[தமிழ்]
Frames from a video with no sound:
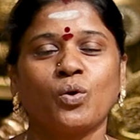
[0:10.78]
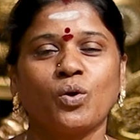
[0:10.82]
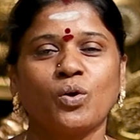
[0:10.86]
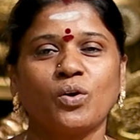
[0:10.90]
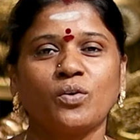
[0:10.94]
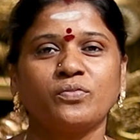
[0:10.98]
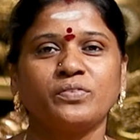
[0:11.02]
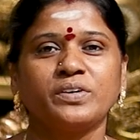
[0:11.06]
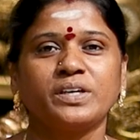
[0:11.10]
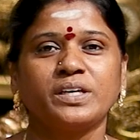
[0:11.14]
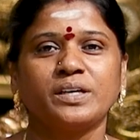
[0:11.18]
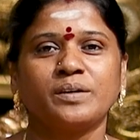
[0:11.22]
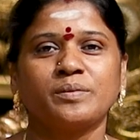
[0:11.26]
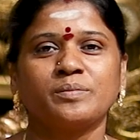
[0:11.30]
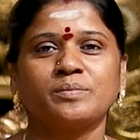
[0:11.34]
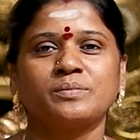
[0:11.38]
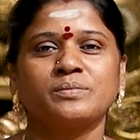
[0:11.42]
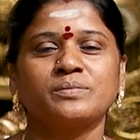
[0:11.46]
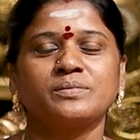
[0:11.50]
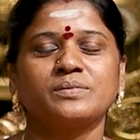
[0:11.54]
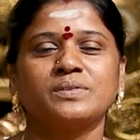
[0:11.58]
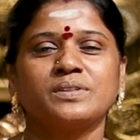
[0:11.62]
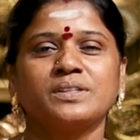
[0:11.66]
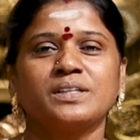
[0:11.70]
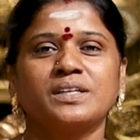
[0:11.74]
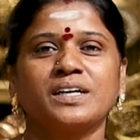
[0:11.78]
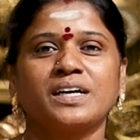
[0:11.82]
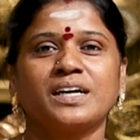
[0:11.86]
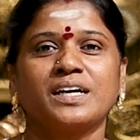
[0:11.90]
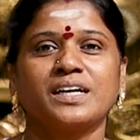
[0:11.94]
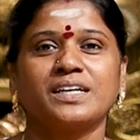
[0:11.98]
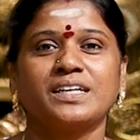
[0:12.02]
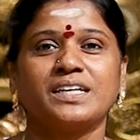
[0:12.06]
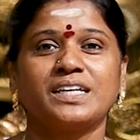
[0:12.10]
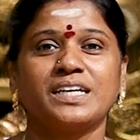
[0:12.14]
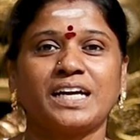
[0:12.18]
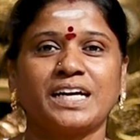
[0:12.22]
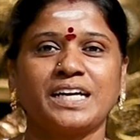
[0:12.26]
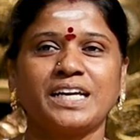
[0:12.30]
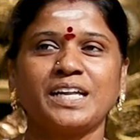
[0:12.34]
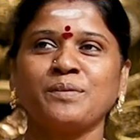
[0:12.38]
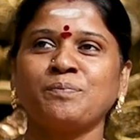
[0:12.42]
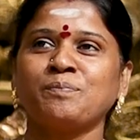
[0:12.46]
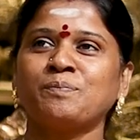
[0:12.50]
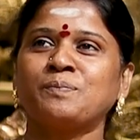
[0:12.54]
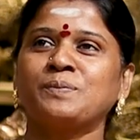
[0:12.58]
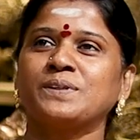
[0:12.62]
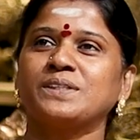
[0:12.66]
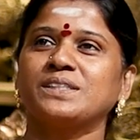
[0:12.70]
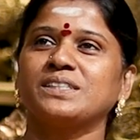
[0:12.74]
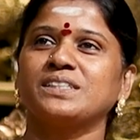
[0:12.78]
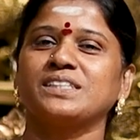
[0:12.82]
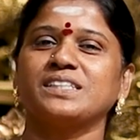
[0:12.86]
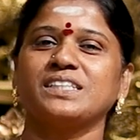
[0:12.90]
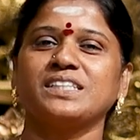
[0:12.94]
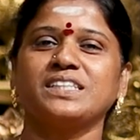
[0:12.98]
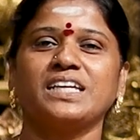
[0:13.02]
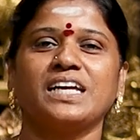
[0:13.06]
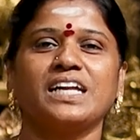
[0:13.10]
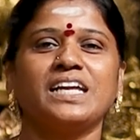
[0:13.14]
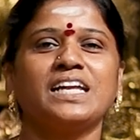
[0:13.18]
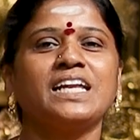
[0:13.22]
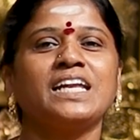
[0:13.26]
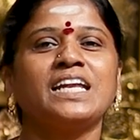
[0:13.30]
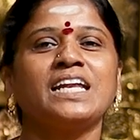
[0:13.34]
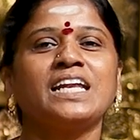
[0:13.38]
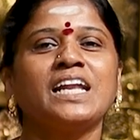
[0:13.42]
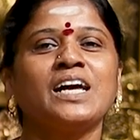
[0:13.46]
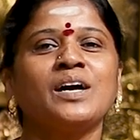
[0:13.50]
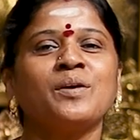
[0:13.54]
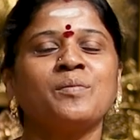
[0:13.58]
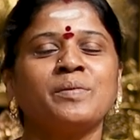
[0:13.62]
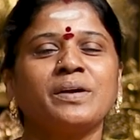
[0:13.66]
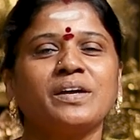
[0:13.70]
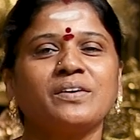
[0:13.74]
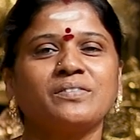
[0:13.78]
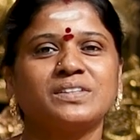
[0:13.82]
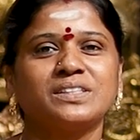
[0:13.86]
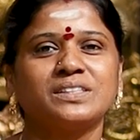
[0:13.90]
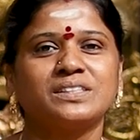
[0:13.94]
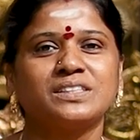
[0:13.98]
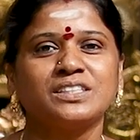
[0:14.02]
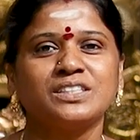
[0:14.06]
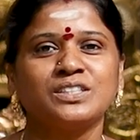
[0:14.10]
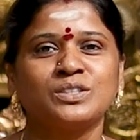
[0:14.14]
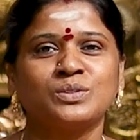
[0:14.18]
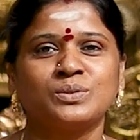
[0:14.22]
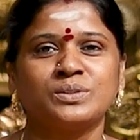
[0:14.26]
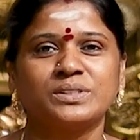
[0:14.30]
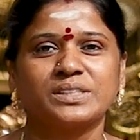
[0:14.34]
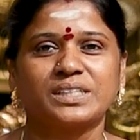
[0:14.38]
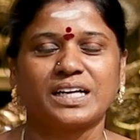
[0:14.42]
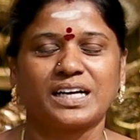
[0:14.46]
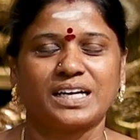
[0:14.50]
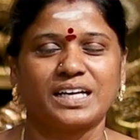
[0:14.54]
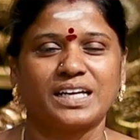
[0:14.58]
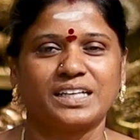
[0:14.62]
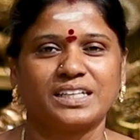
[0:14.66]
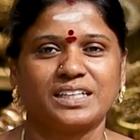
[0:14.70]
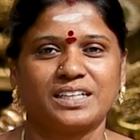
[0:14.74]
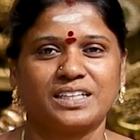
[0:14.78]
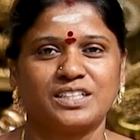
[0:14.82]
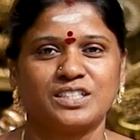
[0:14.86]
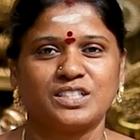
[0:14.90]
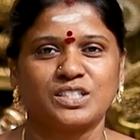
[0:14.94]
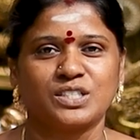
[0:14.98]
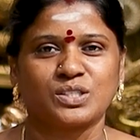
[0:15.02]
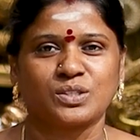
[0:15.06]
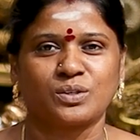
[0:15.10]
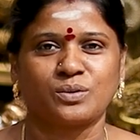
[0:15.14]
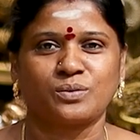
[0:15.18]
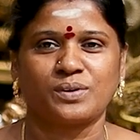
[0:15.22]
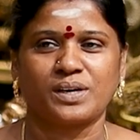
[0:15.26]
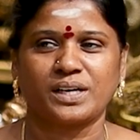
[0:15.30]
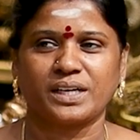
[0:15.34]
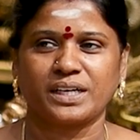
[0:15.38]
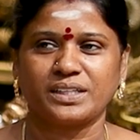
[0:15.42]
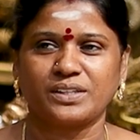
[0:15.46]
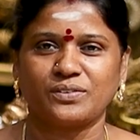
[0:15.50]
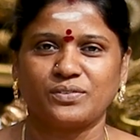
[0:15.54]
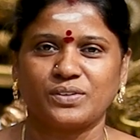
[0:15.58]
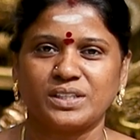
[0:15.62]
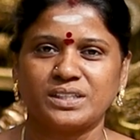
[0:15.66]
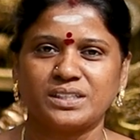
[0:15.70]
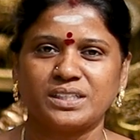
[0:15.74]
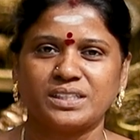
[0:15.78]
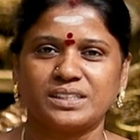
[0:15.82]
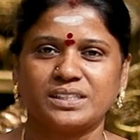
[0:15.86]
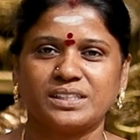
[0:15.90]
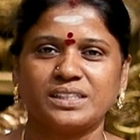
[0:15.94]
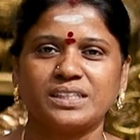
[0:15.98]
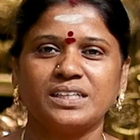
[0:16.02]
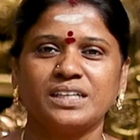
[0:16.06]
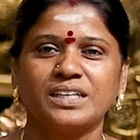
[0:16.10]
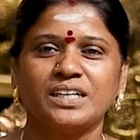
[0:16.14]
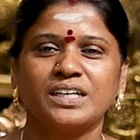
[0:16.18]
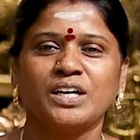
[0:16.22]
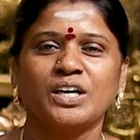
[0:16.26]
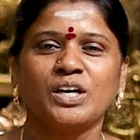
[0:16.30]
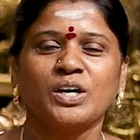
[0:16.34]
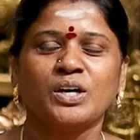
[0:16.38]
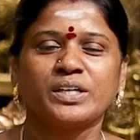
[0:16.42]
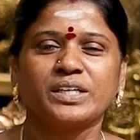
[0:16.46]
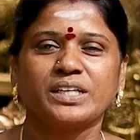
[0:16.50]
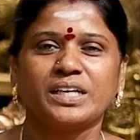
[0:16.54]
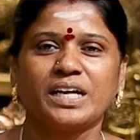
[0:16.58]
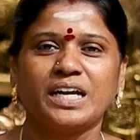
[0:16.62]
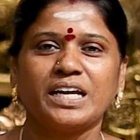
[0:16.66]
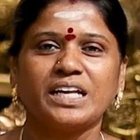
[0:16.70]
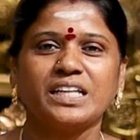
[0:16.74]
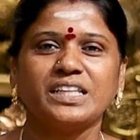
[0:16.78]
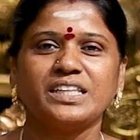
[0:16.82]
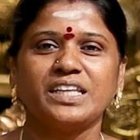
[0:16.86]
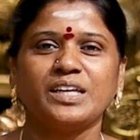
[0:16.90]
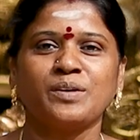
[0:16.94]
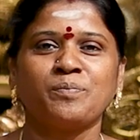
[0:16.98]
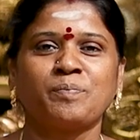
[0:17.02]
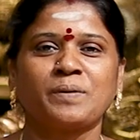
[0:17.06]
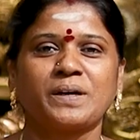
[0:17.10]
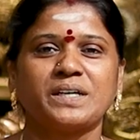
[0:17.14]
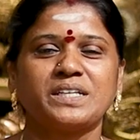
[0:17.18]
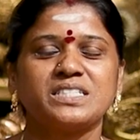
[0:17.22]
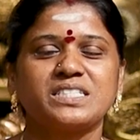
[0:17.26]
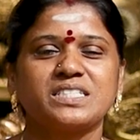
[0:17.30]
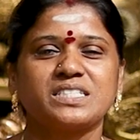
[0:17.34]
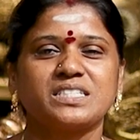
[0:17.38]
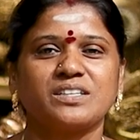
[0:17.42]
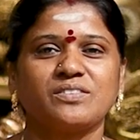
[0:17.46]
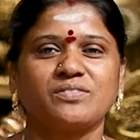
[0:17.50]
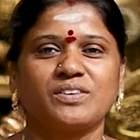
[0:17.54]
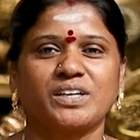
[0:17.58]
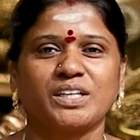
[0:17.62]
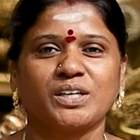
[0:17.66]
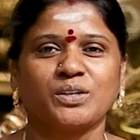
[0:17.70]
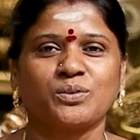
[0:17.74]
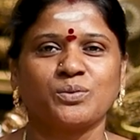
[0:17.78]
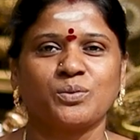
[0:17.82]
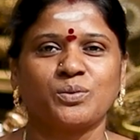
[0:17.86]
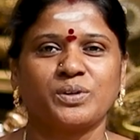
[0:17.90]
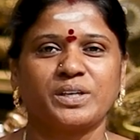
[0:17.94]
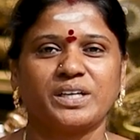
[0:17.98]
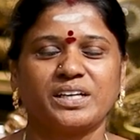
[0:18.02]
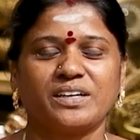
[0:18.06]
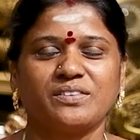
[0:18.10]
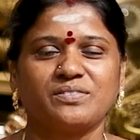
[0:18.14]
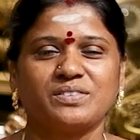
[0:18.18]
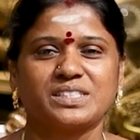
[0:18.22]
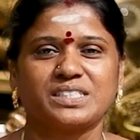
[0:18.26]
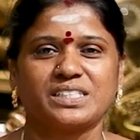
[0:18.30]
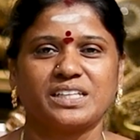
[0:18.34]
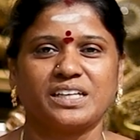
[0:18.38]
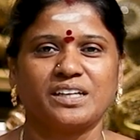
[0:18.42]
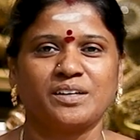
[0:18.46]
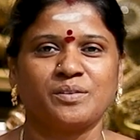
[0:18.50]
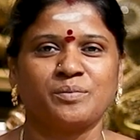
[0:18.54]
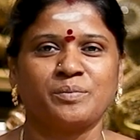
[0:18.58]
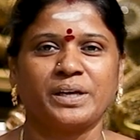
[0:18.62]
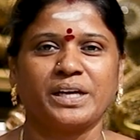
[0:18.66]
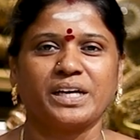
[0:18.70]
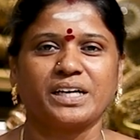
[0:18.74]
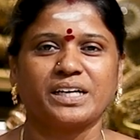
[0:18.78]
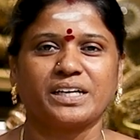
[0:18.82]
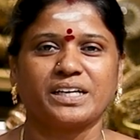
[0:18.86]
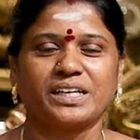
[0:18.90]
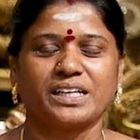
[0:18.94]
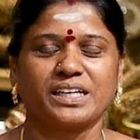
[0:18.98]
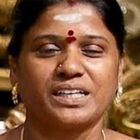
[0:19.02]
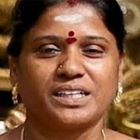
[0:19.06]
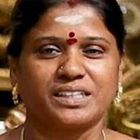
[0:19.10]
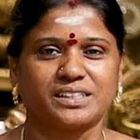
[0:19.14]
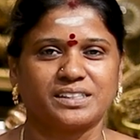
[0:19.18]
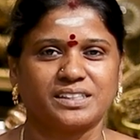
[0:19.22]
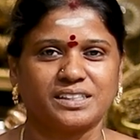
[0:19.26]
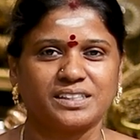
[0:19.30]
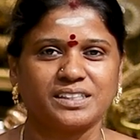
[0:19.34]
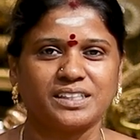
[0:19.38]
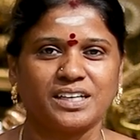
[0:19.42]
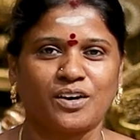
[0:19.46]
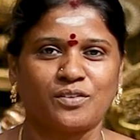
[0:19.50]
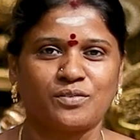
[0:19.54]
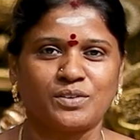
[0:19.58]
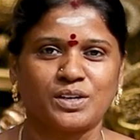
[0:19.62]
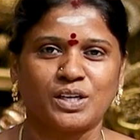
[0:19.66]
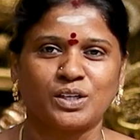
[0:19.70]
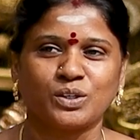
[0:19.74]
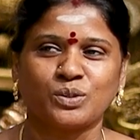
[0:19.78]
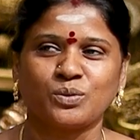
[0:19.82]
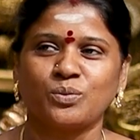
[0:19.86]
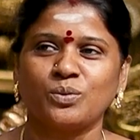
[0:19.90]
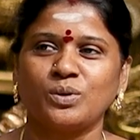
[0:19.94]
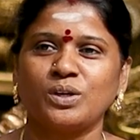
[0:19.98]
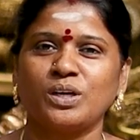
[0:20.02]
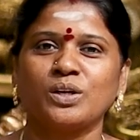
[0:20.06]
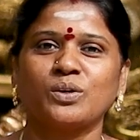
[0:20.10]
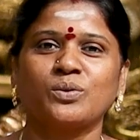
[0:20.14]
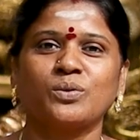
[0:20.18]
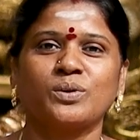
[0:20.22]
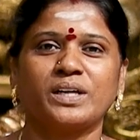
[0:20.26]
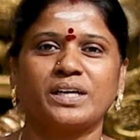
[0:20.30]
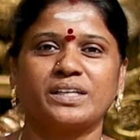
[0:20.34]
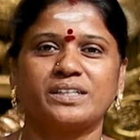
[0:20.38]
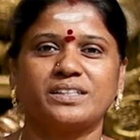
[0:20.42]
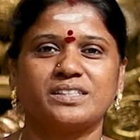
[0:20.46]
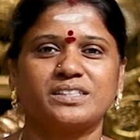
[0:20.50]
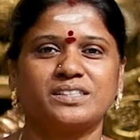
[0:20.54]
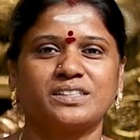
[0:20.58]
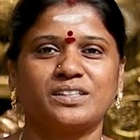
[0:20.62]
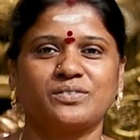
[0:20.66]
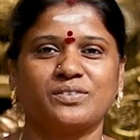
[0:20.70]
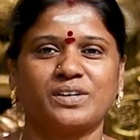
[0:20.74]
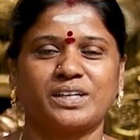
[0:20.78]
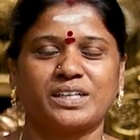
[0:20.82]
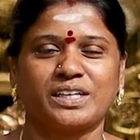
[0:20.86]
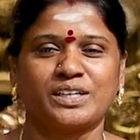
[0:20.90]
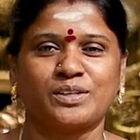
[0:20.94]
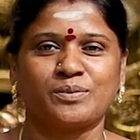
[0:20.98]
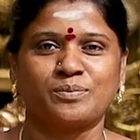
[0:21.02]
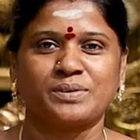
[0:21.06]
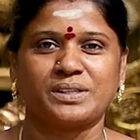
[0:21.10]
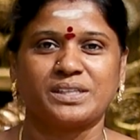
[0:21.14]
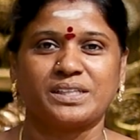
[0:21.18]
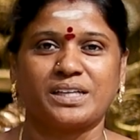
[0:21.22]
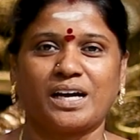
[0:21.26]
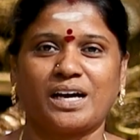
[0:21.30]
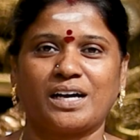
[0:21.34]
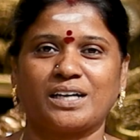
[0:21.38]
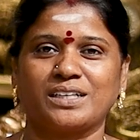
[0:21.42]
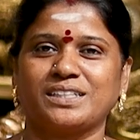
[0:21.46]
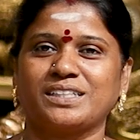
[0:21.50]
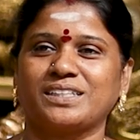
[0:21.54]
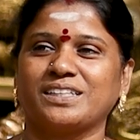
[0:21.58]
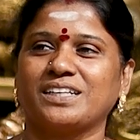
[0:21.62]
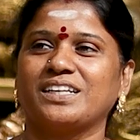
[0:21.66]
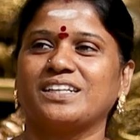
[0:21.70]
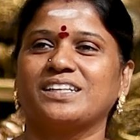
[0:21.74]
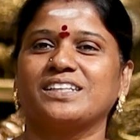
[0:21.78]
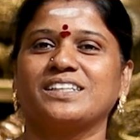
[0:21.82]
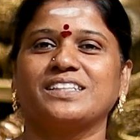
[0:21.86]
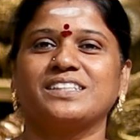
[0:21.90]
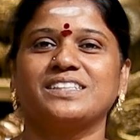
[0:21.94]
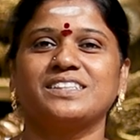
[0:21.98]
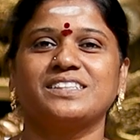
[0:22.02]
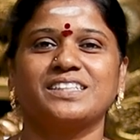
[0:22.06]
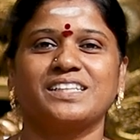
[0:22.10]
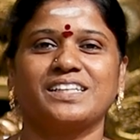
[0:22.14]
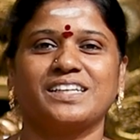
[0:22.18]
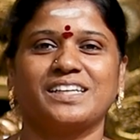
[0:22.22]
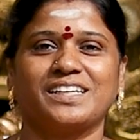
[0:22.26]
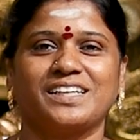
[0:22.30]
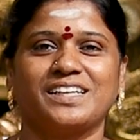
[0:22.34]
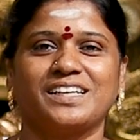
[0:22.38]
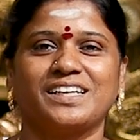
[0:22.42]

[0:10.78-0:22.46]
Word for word: ஓவியம் நடிப்பு இது எல்லாமே வந்து நுண்கலைகள்னு சொல்லுவாங்க இது வந்து எழுதி படித்து வரக்கூடிய விஷயமே கிடையாது அவங்களுக்கு உள்ளுக்குள்ளே இருந்து வரணும் இந்த ஆற்றல் இந்த